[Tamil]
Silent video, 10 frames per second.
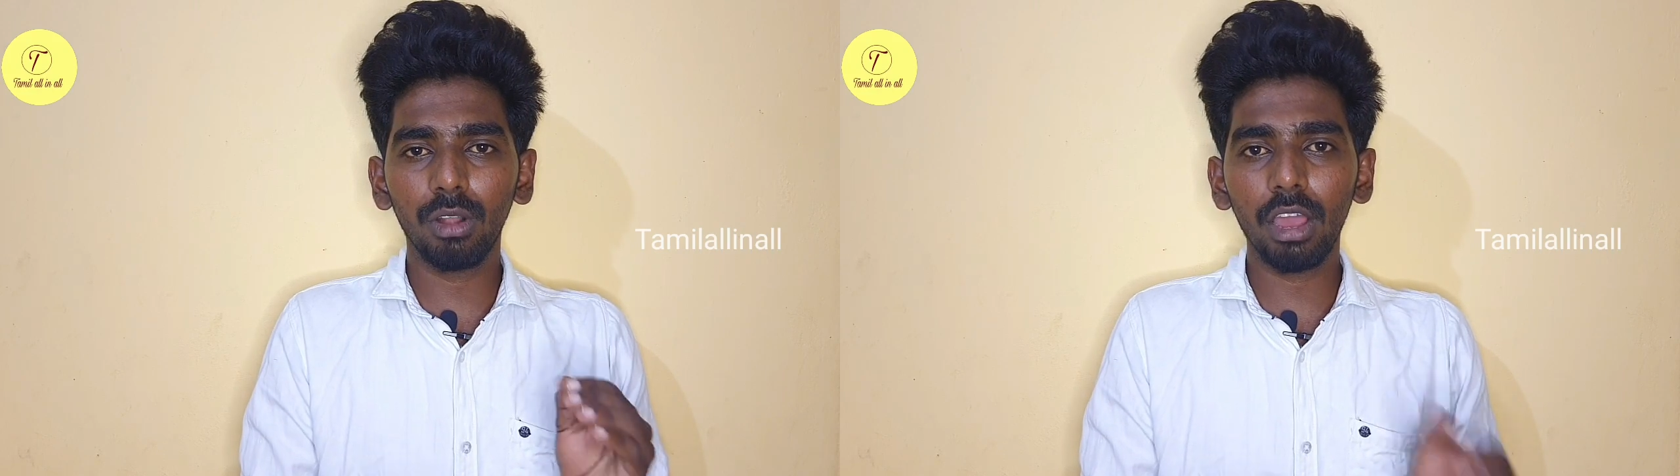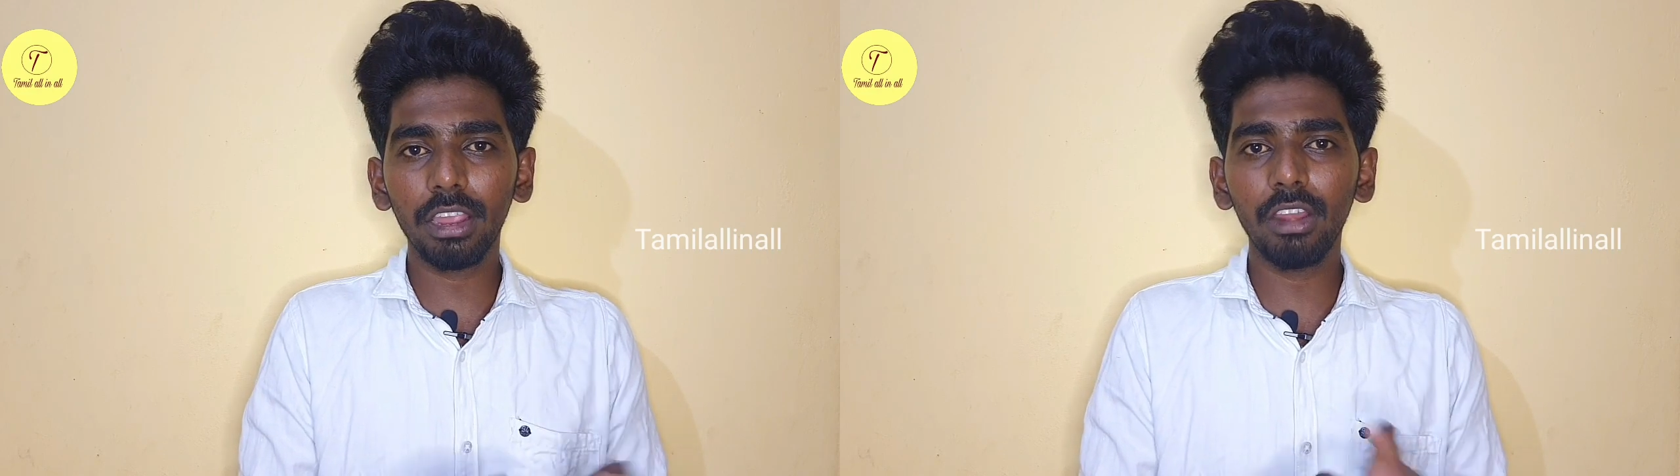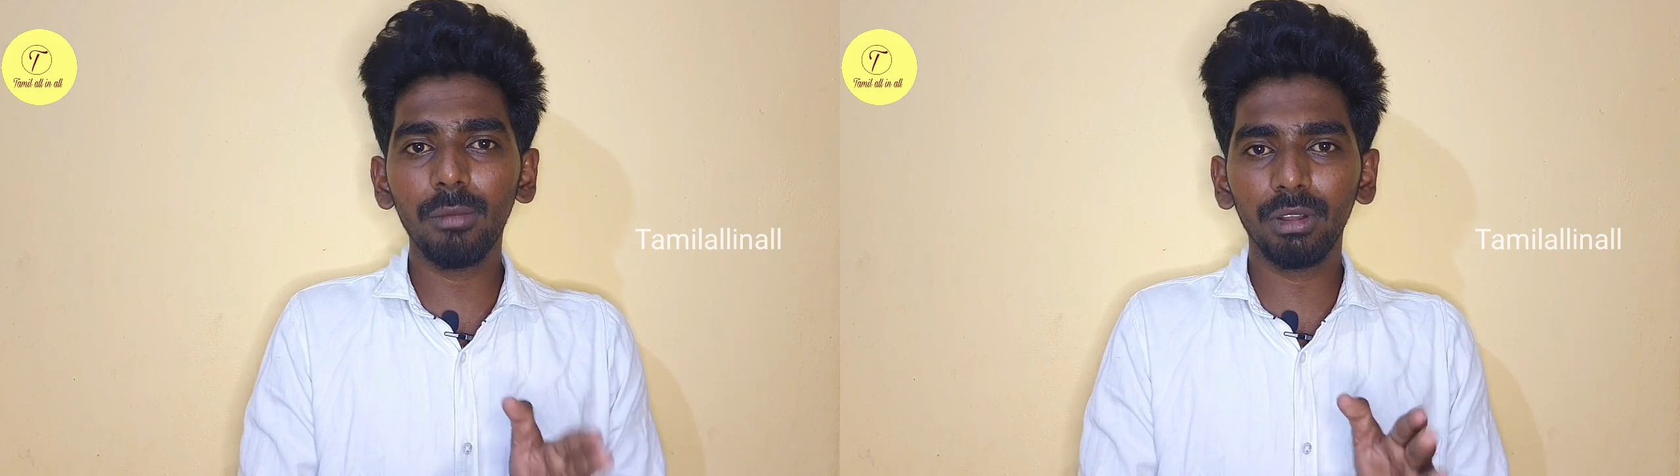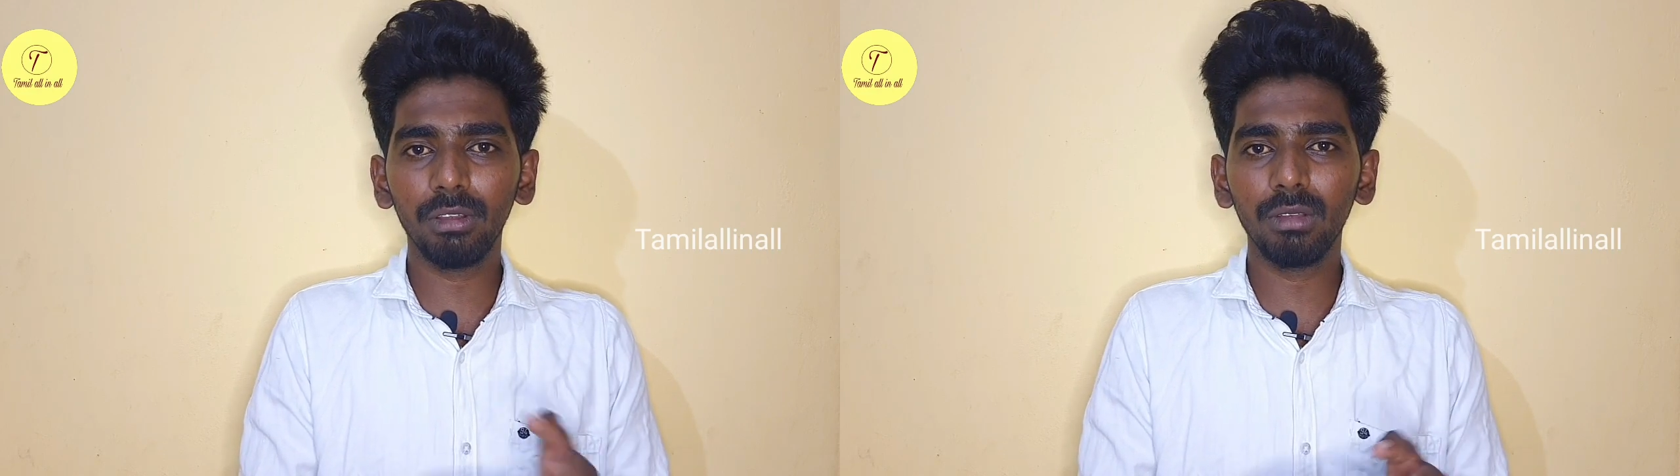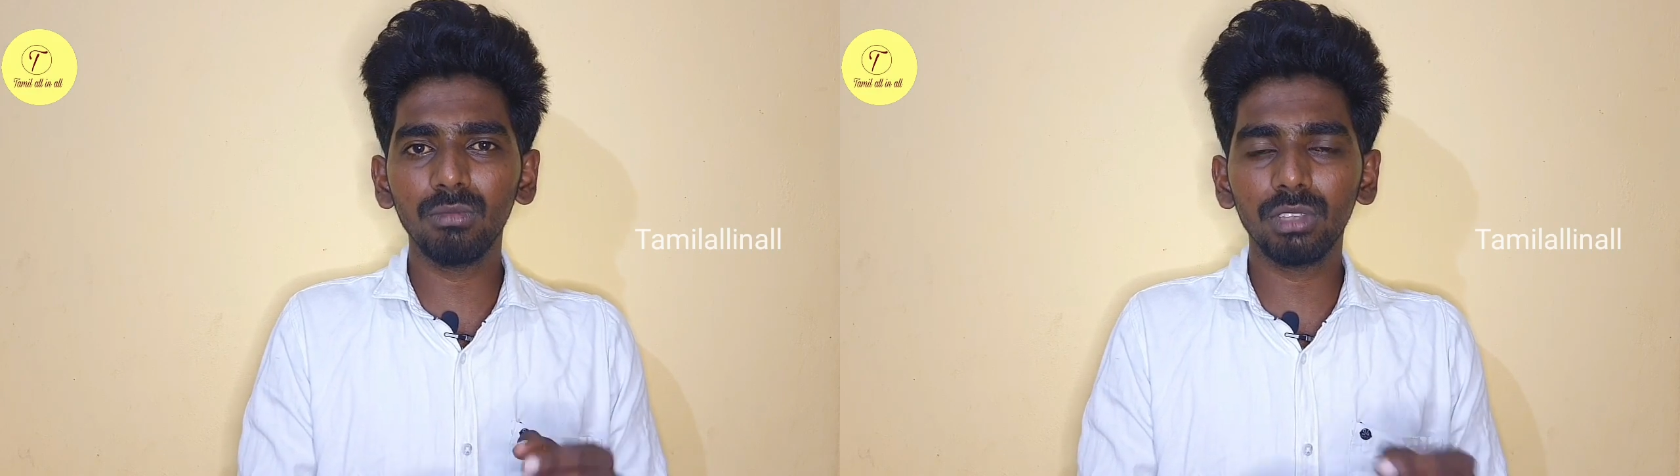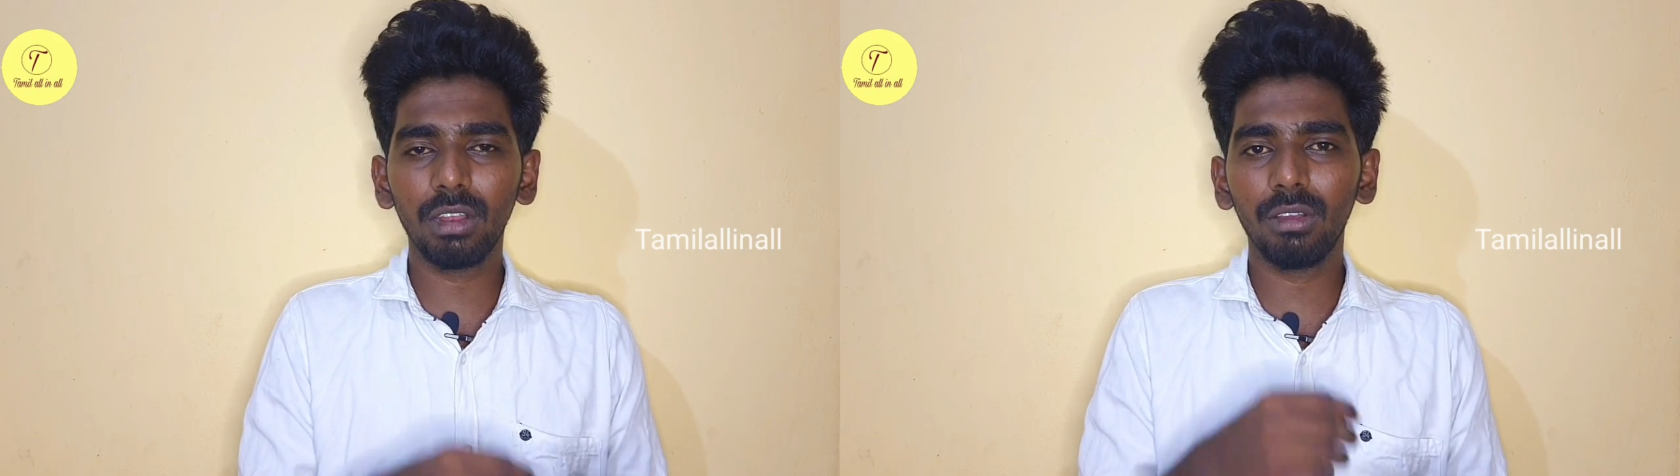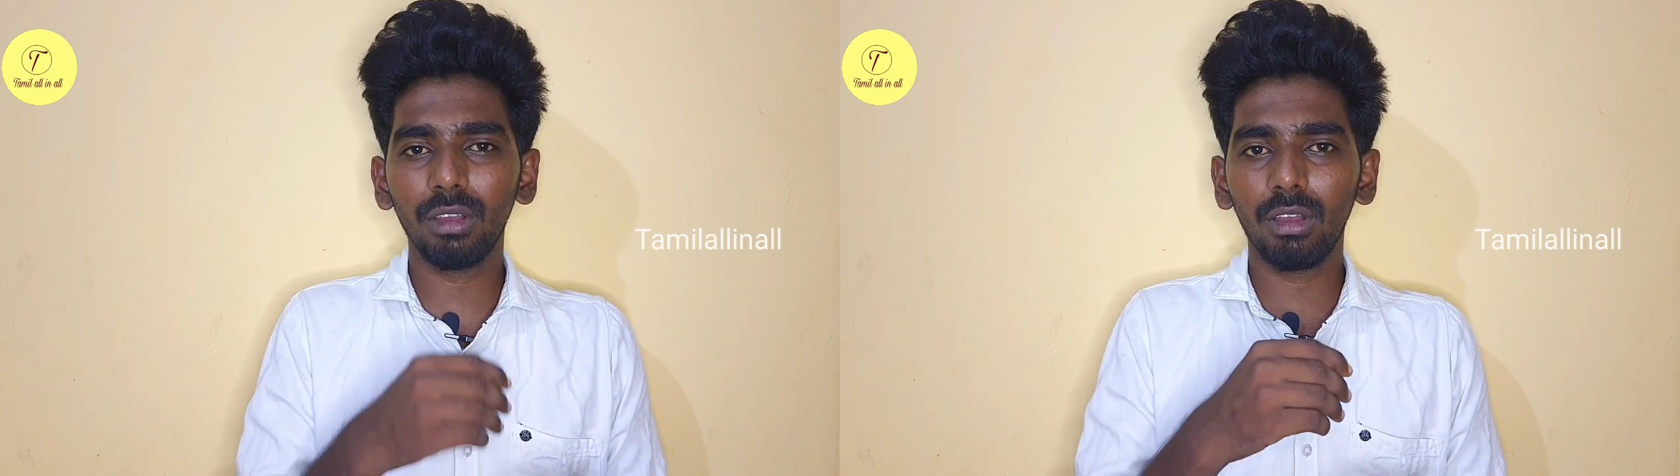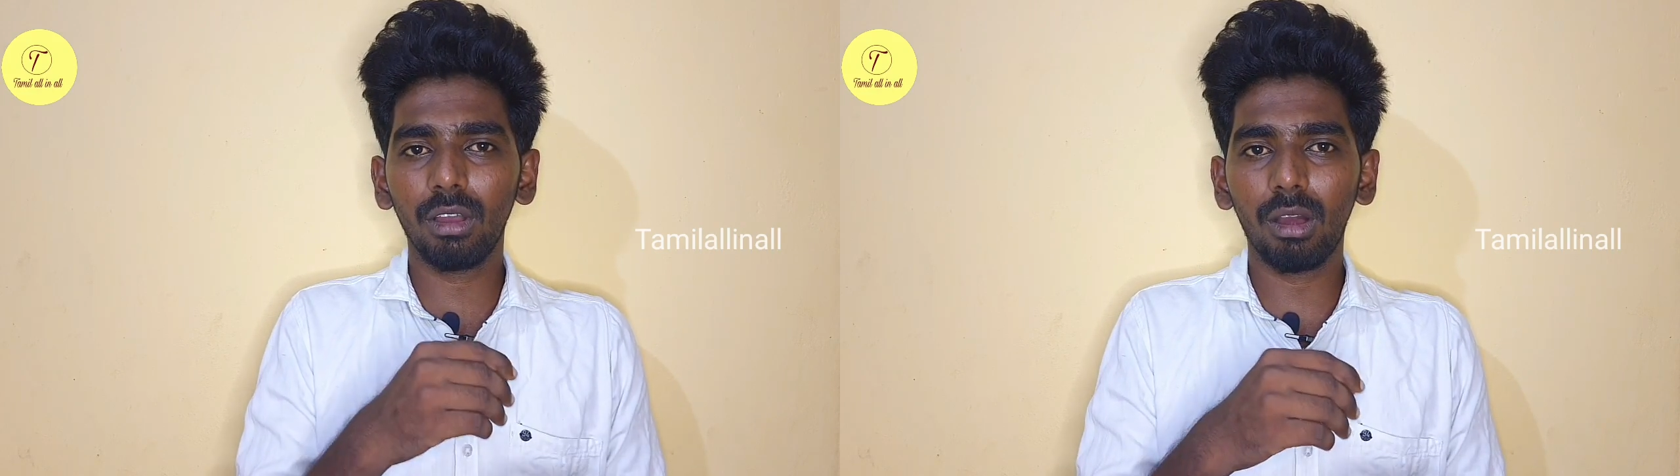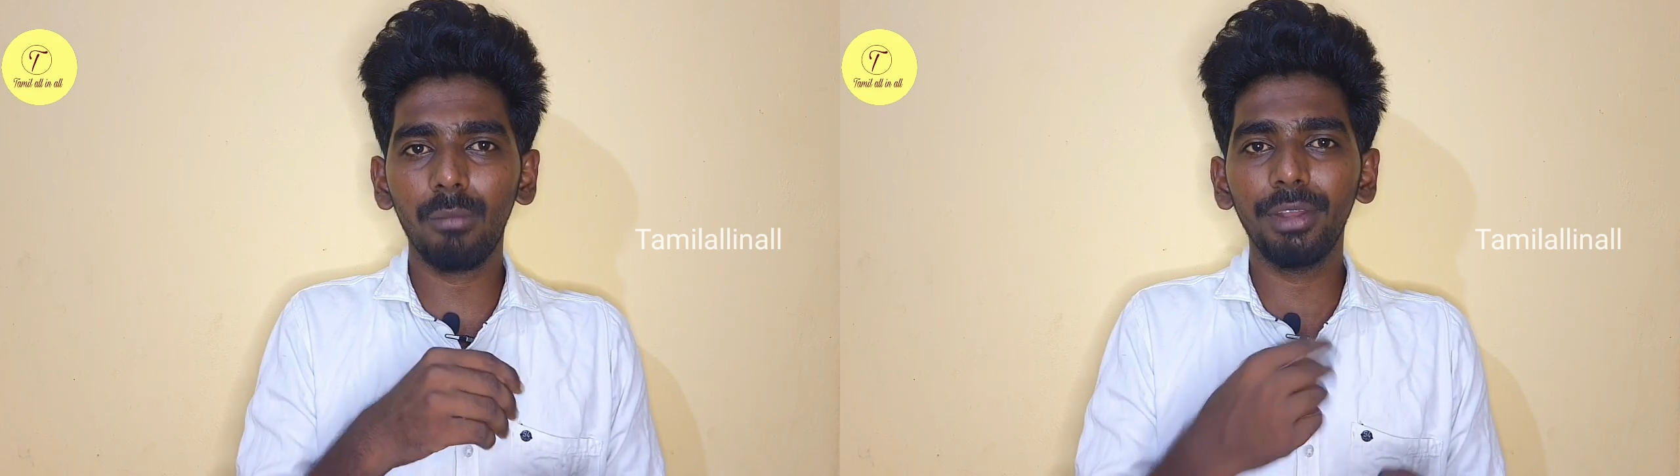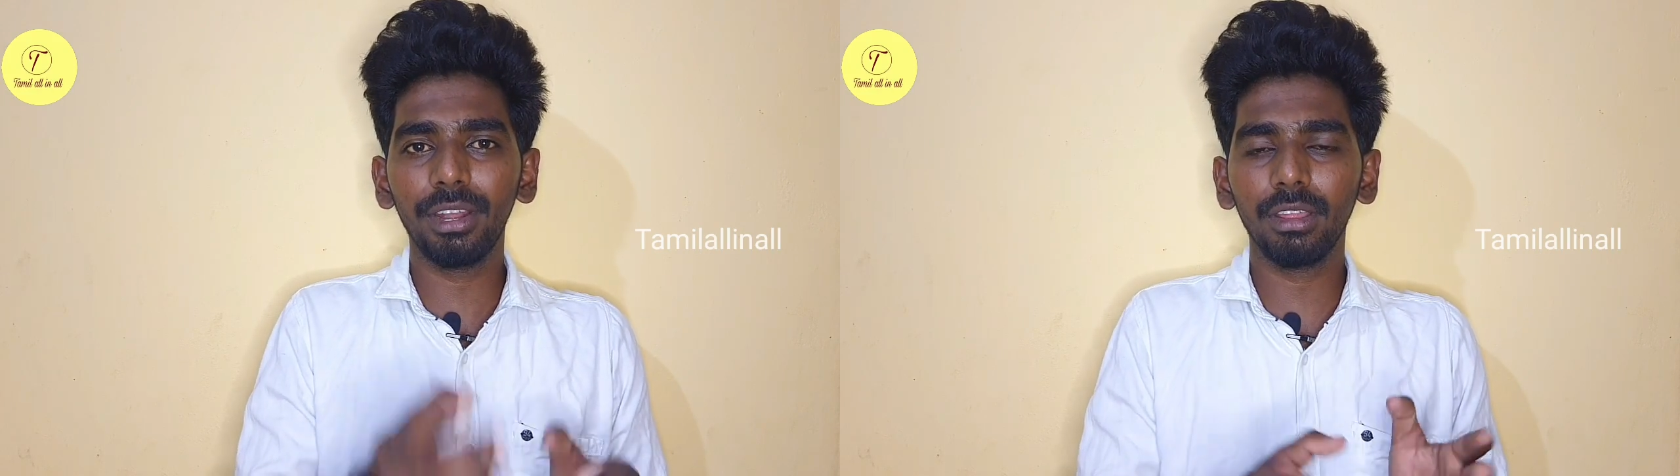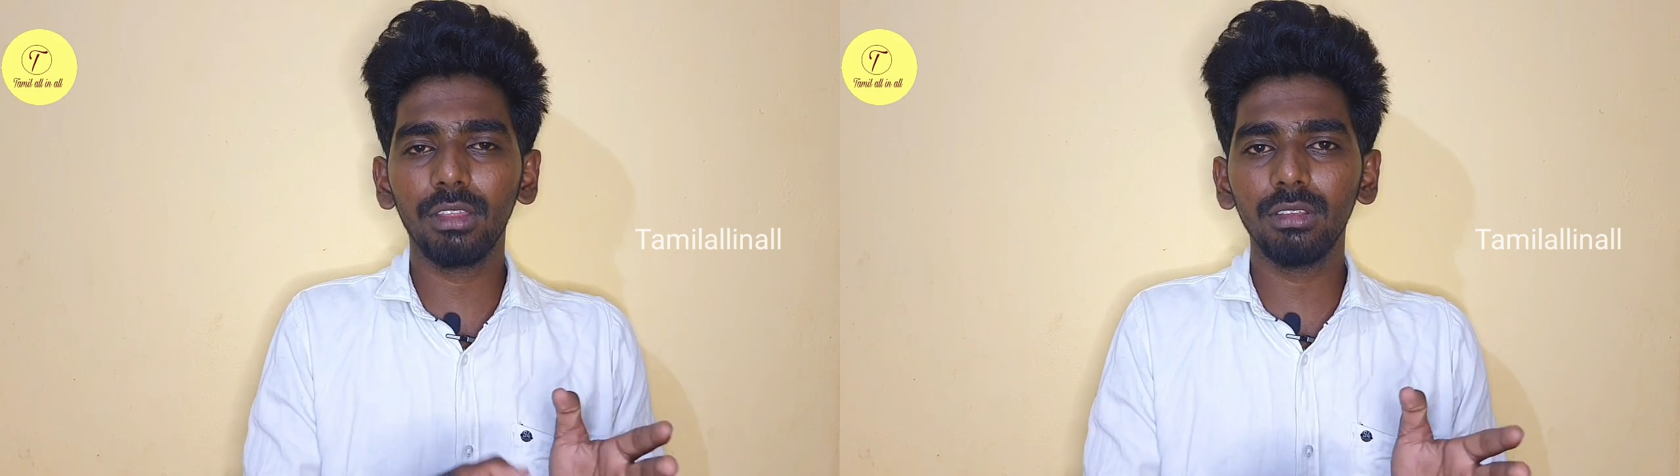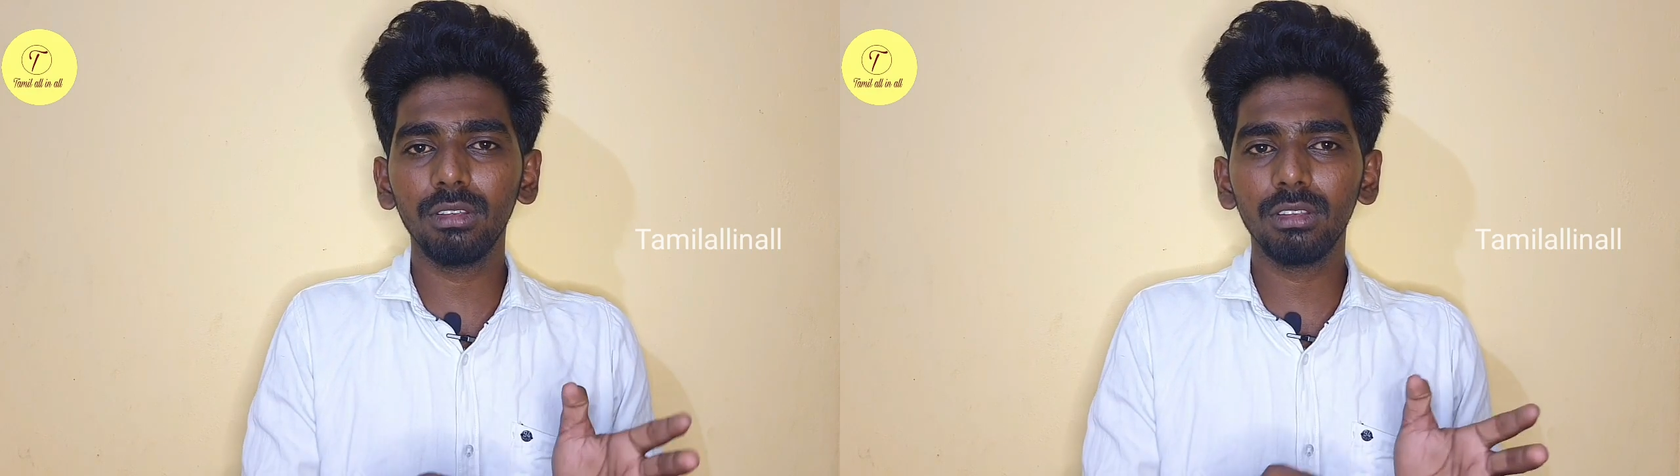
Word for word: நான் கேள்விப்பட்ட வரைக்கும் சில அப்டேட் அதாவது